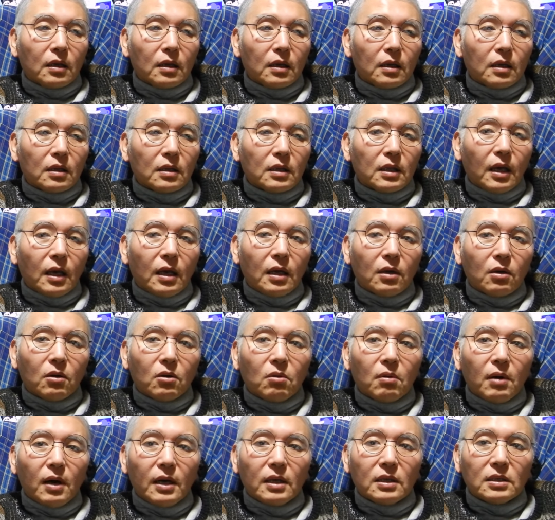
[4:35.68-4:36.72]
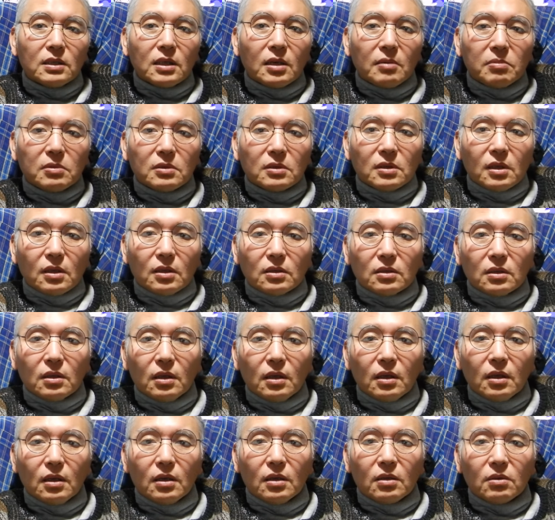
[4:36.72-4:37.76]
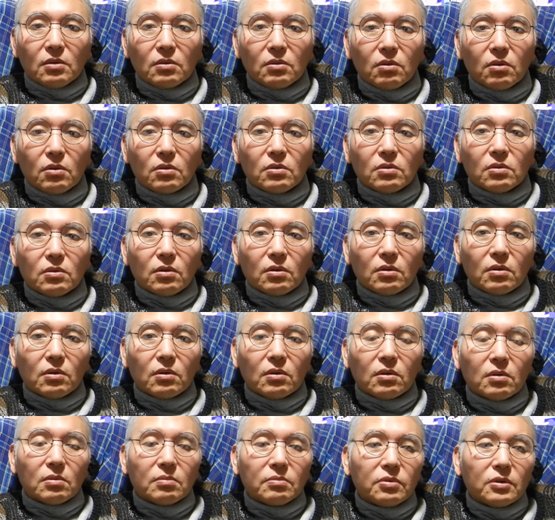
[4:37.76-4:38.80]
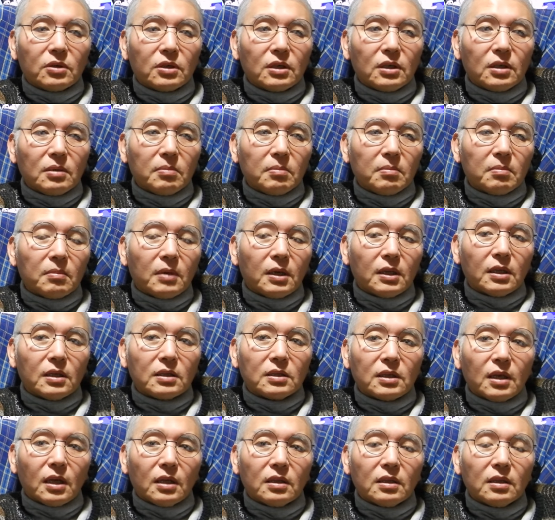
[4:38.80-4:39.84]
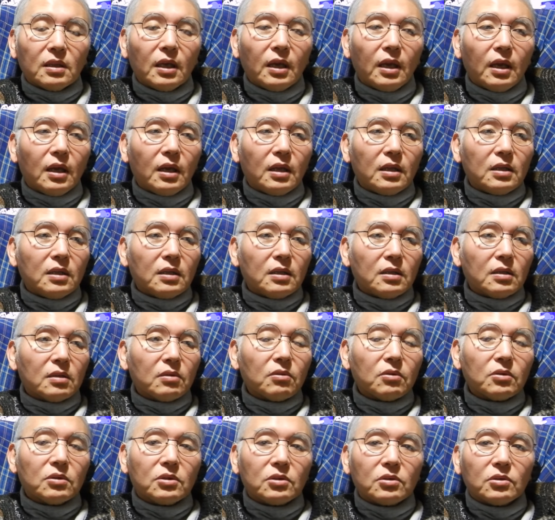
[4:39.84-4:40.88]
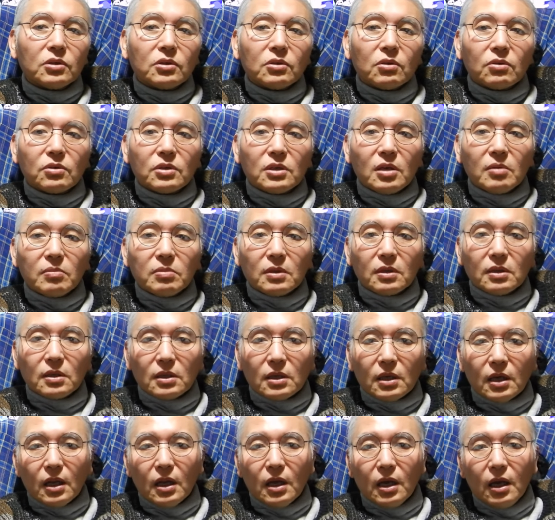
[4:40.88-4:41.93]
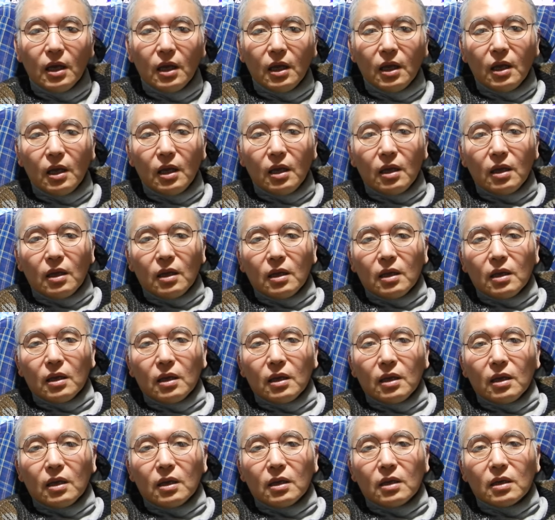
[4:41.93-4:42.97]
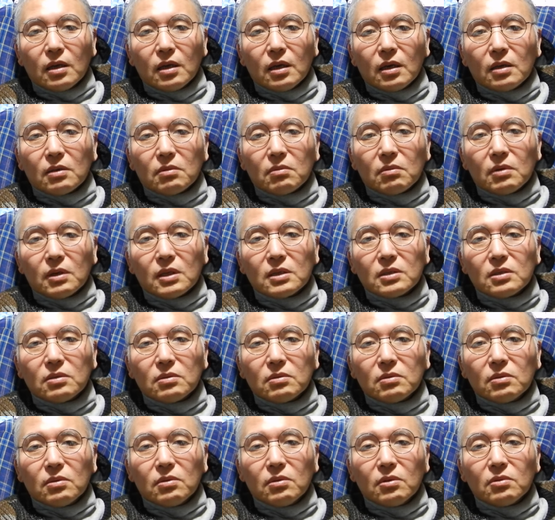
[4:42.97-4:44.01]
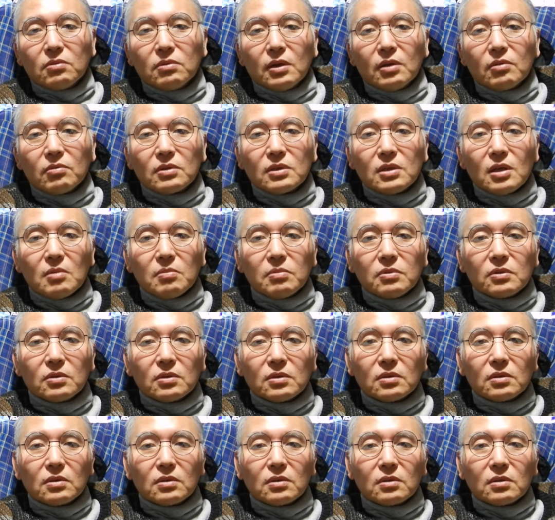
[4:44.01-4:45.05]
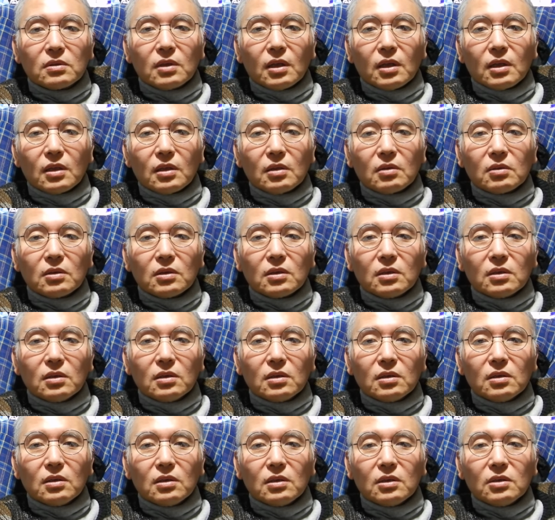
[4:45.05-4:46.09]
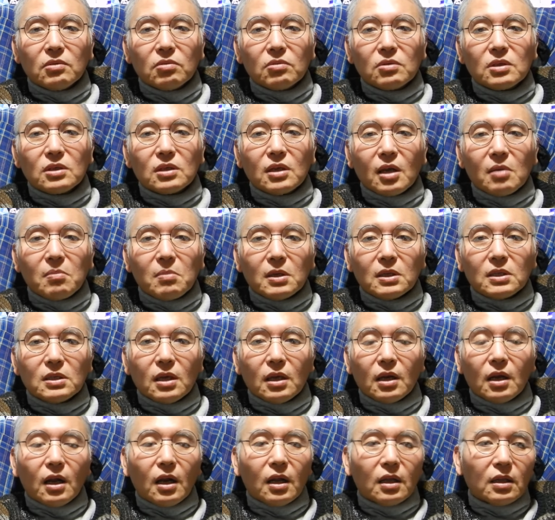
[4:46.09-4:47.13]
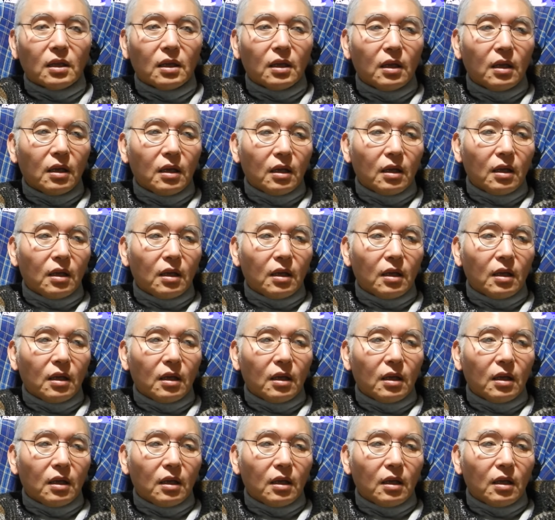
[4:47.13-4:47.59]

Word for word: えー、大変怖い生物なんですね道具を武器まで使っての肉食生物ですからあの私の方上の生物だって1人しかいませんからね